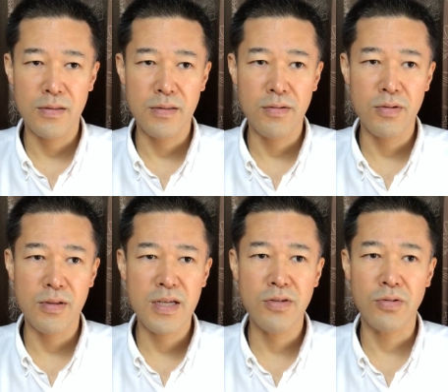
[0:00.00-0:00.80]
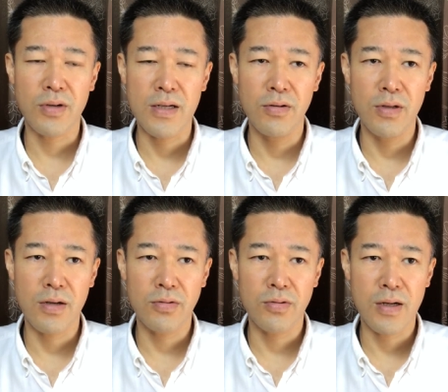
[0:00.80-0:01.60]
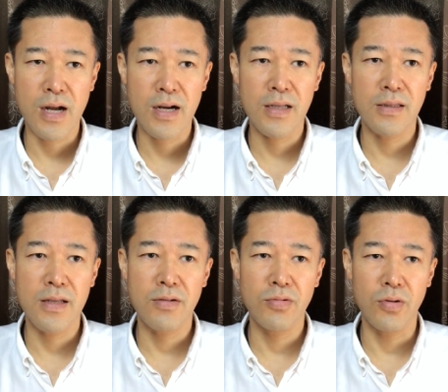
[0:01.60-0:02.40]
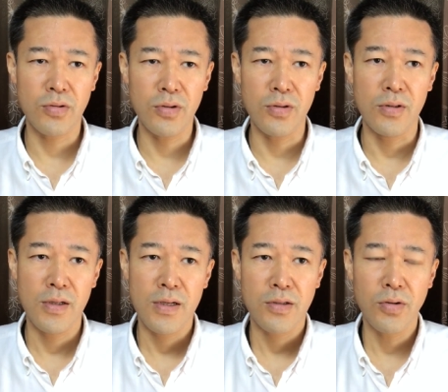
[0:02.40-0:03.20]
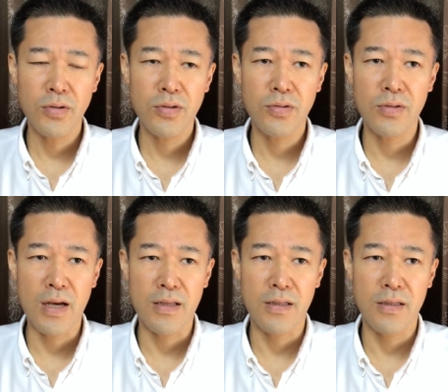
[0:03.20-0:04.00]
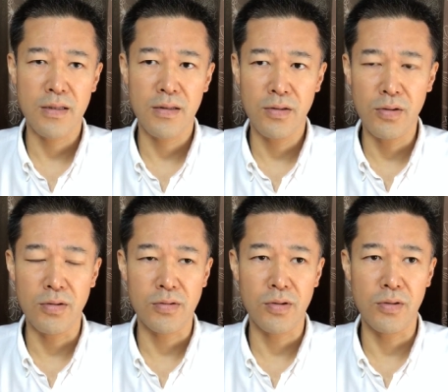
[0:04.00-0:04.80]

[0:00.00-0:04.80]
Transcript: で技術とかいろんなことが上がっていくのと40代のそ